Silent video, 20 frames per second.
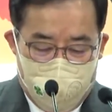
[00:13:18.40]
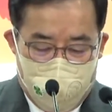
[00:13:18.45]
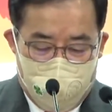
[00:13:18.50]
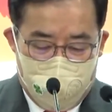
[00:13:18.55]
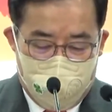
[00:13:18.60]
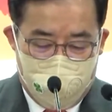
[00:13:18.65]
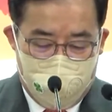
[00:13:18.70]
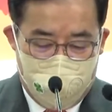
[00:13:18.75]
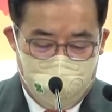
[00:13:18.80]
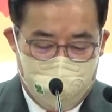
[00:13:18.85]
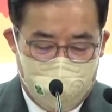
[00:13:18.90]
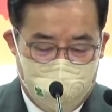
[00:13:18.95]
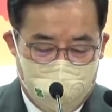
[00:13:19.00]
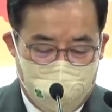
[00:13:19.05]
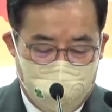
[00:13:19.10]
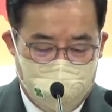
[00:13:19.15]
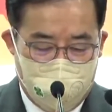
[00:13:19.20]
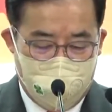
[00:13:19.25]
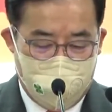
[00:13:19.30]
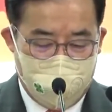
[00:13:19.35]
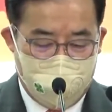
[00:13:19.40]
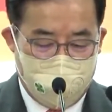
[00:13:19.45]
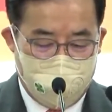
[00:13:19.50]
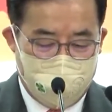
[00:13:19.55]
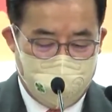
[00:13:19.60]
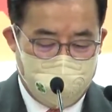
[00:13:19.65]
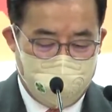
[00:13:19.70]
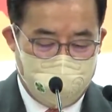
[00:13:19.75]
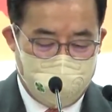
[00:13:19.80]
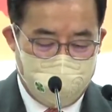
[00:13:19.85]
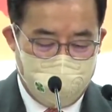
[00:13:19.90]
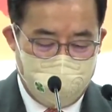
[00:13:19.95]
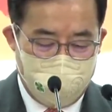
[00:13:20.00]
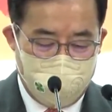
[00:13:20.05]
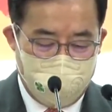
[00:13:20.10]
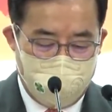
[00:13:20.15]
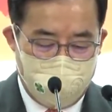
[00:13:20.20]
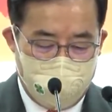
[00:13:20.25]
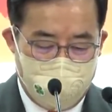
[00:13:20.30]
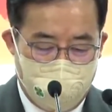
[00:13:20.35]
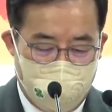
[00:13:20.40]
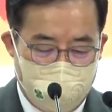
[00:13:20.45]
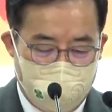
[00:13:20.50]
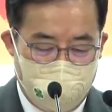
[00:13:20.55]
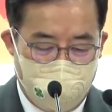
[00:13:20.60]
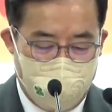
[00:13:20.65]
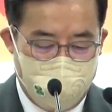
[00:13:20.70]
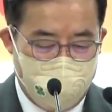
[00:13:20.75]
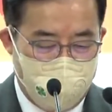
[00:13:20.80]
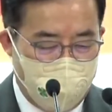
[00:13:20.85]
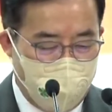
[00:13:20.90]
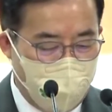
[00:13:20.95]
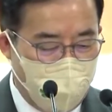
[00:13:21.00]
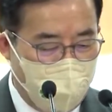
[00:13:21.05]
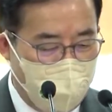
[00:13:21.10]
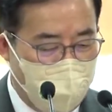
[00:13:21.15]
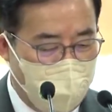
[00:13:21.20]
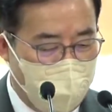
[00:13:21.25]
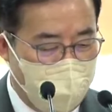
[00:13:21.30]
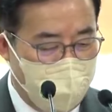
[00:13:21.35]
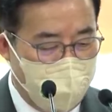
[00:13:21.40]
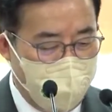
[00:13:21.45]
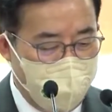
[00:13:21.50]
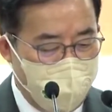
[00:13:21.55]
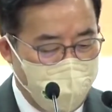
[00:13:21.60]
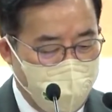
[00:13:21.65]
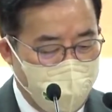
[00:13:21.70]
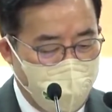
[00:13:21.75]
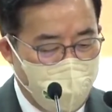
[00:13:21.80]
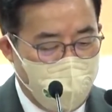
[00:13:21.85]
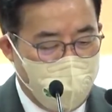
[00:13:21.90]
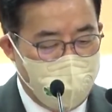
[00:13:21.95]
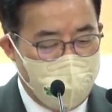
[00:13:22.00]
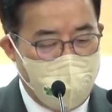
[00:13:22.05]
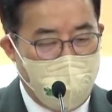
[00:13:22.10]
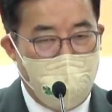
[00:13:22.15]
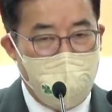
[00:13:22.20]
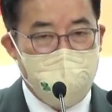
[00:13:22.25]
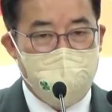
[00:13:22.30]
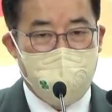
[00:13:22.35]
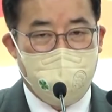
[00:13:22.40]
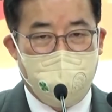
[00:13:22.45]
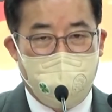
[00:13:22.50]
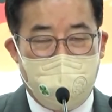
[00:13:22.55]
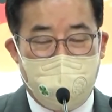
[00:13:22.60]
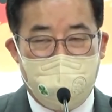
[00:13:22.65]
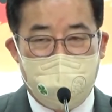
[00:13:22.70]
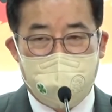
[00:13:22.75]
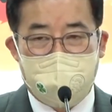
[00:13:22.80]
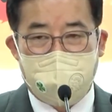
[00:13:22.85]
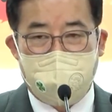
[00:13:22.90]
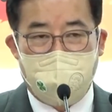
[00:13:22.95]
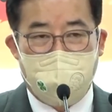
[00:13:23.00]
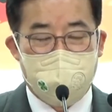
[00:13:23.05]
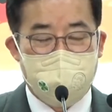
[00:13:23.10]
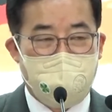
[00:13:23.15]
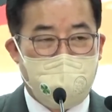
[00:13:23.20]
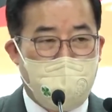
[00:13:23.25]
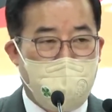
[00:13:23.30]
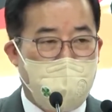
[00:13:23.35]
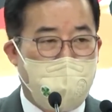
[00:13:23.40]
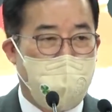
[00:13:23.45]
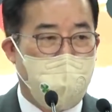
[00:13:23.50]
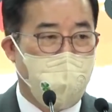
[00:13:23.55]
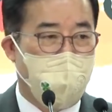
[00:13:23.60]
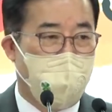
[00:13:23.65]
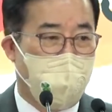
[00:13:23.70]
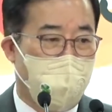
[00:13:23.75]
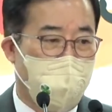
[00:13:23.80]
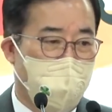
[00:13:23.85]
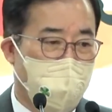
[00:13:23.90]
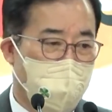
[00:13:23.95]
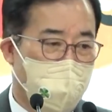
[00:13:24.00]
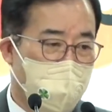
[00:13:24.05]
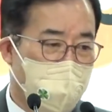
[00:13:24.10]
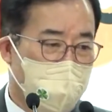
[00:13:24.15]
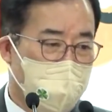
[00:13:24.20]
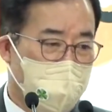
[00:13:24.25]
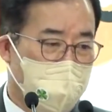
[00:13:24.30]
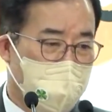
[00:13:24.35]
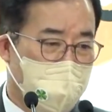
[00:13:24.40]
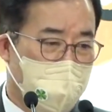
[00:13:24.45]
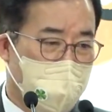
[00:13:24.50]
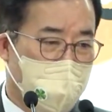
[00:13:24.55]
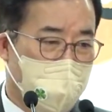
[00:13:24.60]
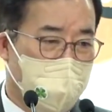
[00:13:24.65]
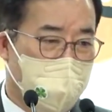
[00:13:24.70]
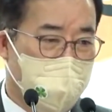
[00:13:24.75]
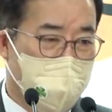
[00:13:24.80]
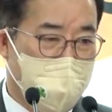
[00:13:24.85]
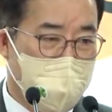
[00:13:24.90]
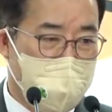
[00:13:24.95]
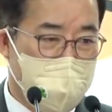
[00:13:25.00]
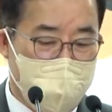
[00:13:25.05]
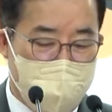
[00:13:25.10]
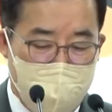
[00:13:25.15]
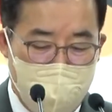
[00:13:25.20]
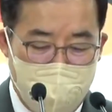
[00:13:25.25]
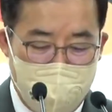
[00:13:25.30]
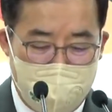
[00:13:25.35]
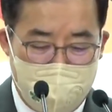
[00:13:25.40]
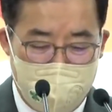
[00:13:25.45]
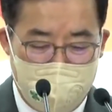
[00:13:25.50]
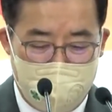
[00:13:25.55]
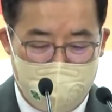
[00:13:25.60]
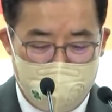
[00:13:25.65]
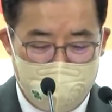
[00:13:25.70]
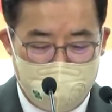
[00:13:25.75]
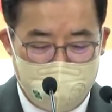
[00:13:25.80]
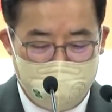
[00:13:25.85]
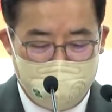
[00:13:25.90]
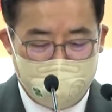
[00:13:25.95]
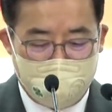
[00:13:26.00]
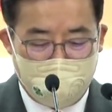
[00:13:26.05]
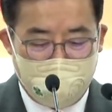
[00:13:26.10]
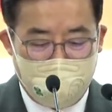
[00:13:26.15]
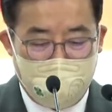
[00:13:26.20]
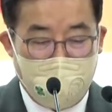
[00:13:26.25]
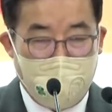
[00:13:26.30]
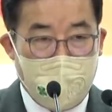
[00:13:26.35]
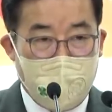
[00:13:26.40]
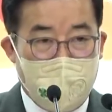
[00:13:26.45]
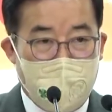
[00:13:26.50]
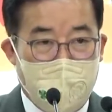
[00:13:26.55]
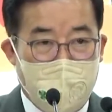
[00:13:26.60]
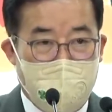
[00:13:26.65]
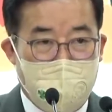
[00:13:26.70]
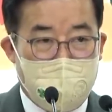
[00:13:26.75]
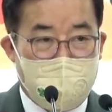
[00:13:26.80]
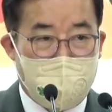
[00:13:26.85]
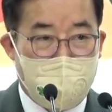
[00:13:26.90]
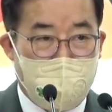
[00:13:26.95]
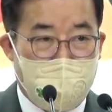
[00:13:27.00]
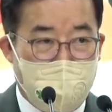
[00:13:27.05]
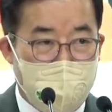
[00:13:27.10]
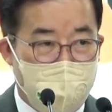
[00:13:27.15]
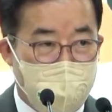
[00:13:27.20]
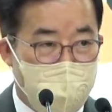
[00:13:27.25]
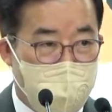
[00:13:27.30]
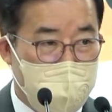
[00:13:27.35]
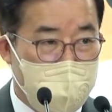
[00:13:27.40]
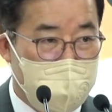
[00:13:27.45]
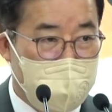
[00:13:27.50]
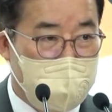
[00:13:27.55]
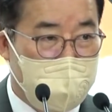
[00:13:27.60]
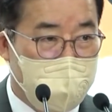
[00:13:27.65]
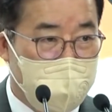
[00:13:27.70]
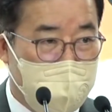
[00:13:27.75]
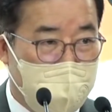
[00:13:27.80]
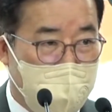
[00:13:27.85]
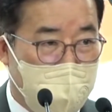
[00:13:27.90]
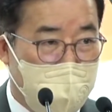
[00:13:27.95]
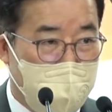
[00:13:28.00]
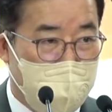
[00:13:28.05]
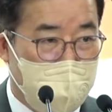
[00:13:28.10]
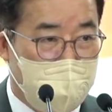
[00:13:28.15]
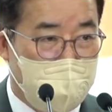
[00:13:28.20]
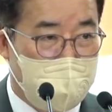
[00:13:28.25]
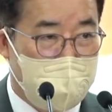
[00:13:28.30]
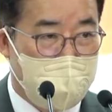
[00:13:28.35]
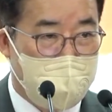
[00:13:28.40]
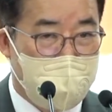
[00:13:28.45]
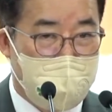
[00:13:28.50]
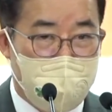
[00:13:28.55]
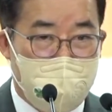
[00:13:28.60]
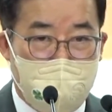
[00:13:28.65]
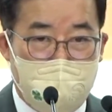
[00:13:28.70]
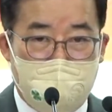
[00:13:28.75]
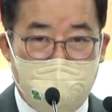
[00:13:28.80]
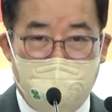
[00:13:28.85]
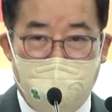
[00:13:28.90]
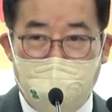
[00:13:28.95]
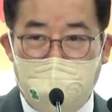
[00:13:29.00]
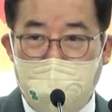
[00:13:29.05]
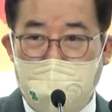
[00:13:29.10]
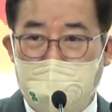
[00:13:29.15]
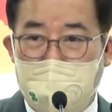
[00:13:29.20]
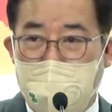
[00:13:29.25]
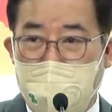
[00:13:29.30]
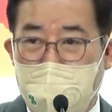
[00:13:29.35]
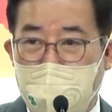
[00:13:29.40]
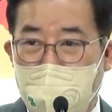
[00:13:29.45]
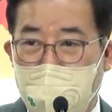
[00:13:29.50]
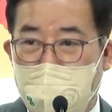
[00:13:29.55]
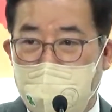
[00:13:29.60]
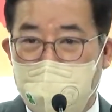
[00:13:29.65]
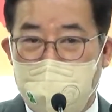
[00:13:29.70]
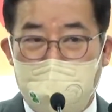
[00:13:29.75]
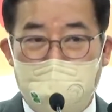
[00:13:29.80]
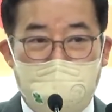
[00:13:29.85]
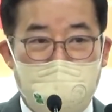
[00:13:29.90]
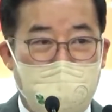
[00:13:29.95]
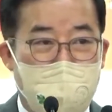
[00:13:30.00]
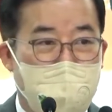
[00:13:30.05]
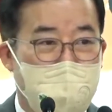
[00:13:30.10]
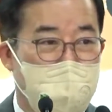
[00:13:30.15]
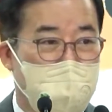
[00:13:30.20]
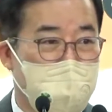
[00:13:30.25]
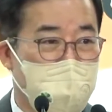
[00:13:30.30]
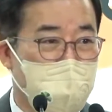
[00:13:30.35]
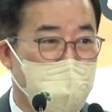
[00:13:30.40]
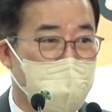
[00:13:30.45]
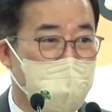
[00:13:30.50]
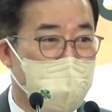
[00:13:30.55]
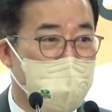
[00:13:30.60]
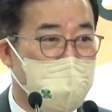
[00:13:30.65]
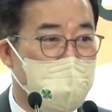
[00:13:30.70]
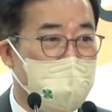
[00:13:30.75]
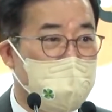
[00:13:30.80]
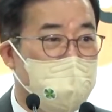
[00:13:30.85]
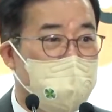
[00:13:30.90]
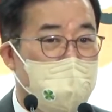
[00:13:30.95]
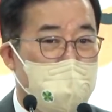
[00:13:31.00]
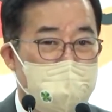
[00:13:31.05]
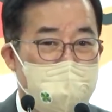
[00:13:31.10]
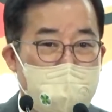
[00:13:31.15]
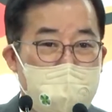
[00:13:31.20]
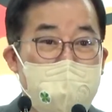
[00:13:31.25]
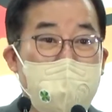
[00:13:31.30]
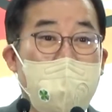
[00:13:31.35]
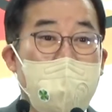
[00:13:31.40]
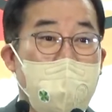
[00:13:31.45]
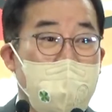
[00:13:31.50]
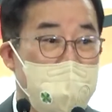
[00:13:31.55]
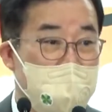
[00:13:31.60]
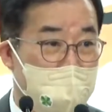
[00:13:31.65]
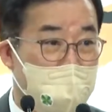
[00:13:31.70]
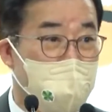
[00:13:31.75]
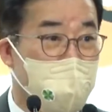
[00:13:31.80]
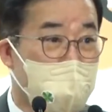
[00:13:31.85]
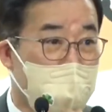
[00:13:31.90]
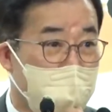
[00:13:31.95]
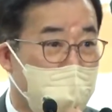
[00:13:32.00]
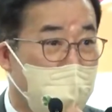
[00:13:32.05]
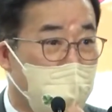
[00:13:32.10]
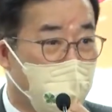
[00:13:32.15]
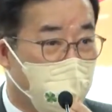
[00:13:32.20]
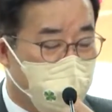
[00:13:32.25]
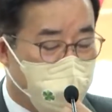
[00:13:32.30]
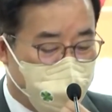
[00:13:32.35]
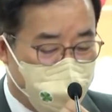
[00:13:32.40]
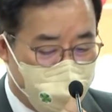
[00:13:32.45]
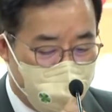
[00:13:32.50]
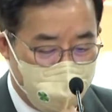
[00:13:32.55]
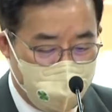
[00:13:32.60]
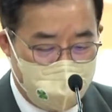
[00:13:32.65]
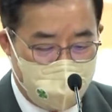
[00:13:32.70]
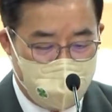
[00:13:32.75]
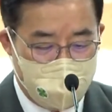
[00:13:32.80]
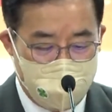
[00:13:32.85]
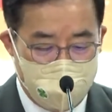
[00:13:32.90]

어, 다시 한번 우리 그 네이버와 다음 카카오를 한번 말씀드리면은 정확한 수치는 지금 제가 그 여러분한테 공개하기가 뭐좀 그렇습니다만 대략적인 숫자만 공개하겠습니다.